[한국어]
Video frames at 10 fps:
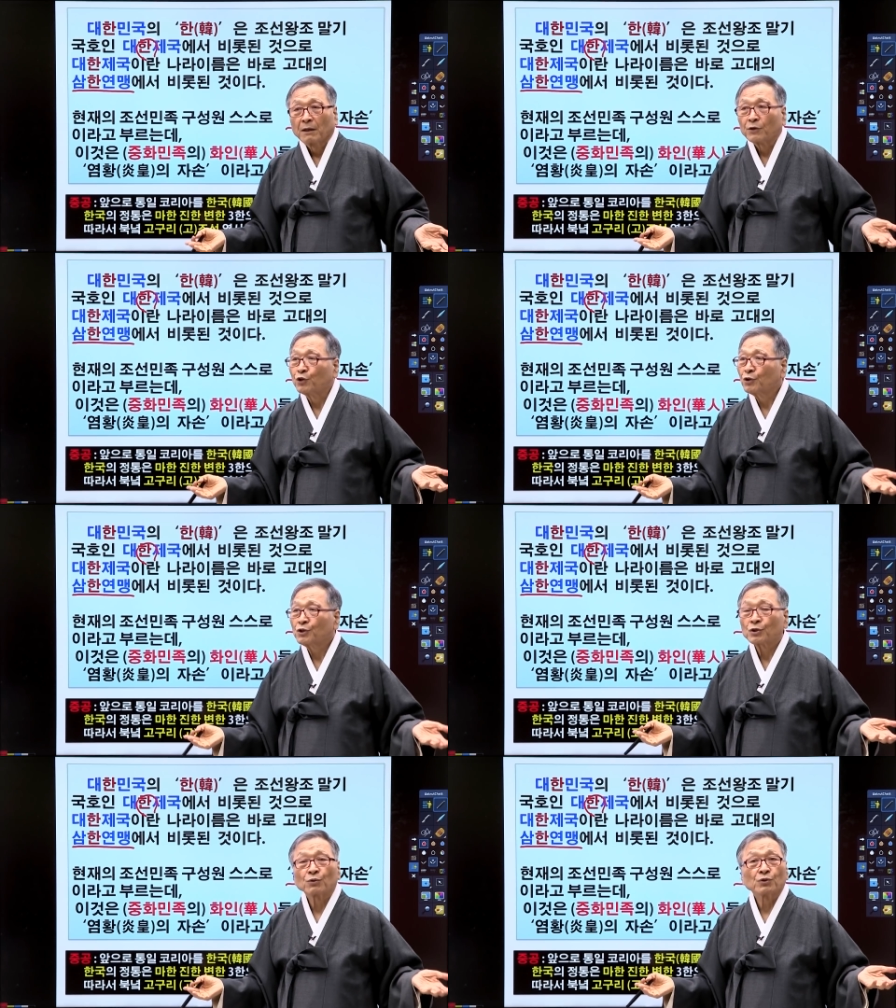
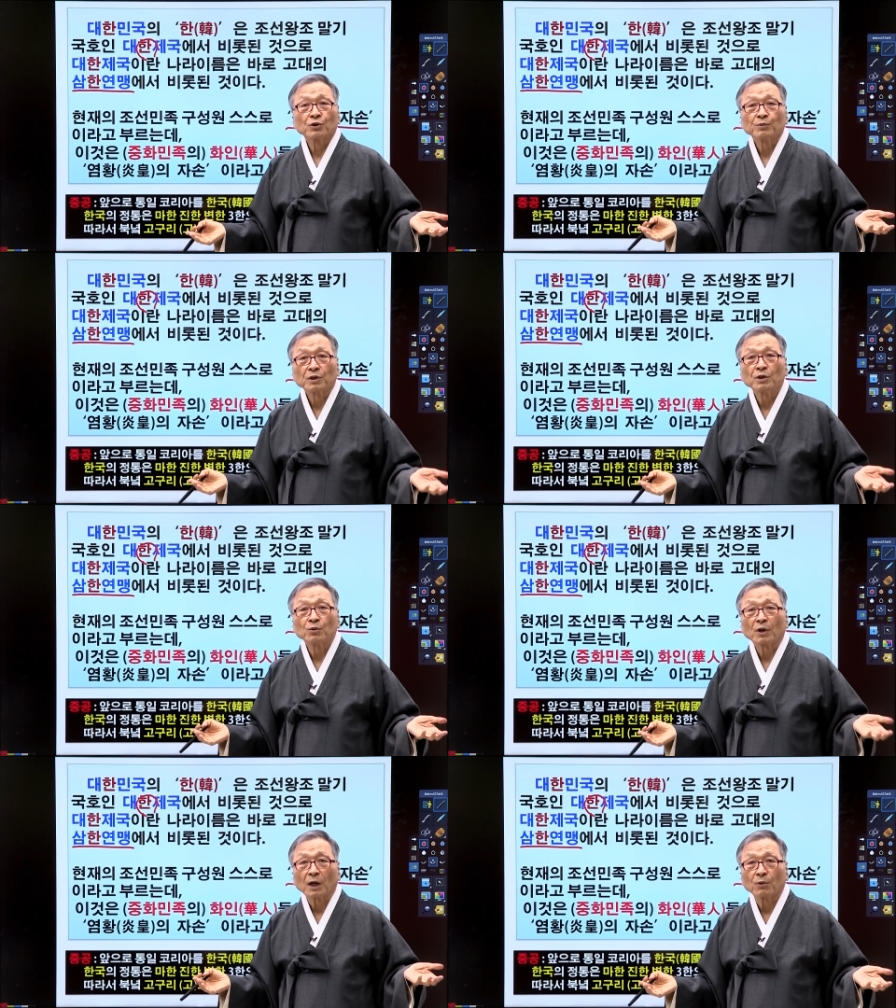이런 식으로 지금
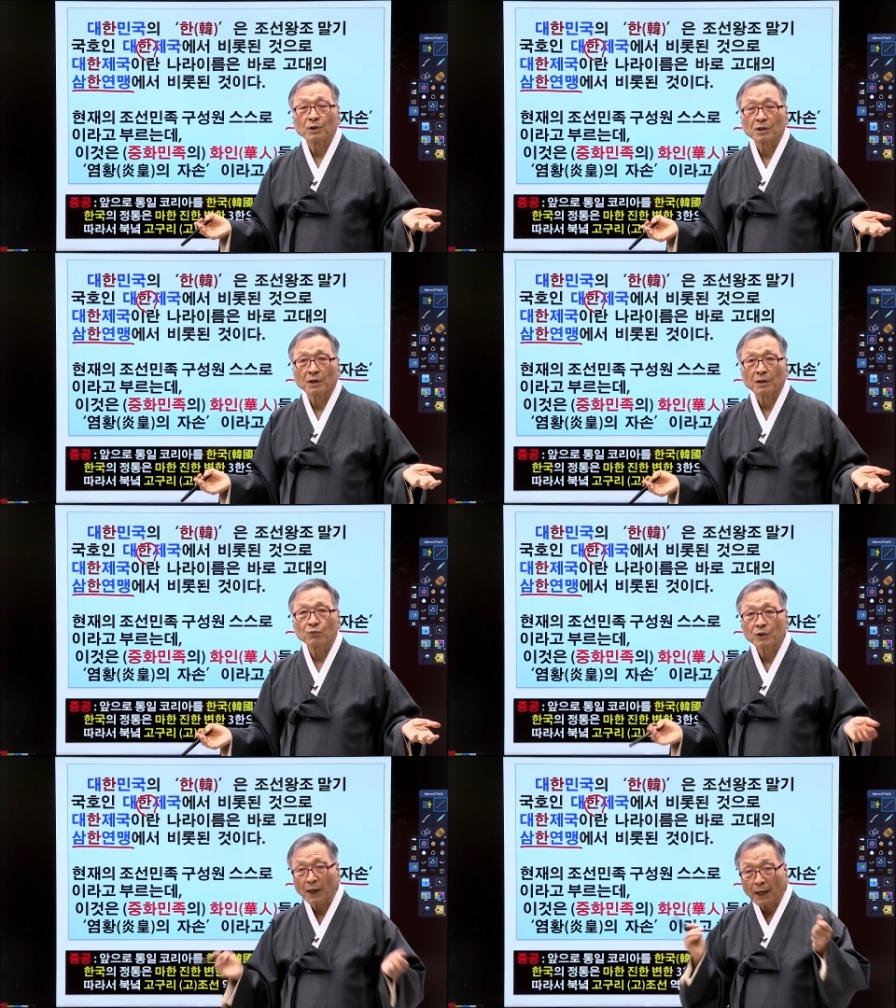끌고 가고 있다는 걸
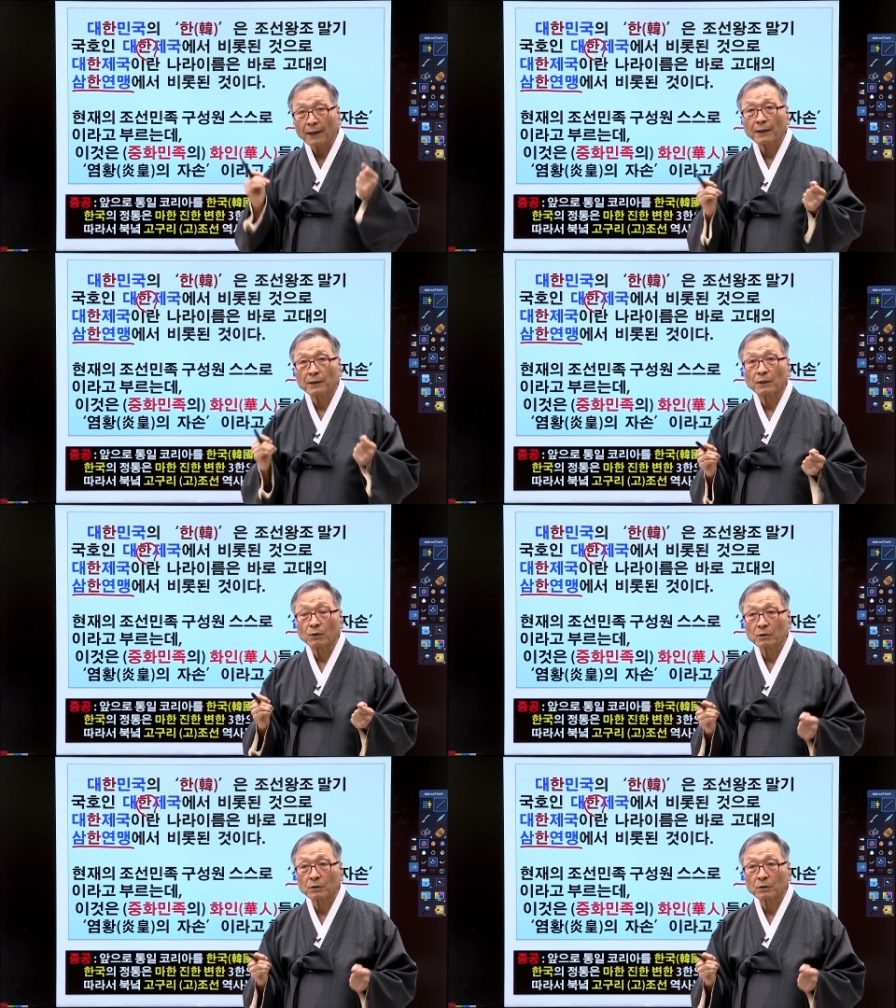우리가 알아야 돼요.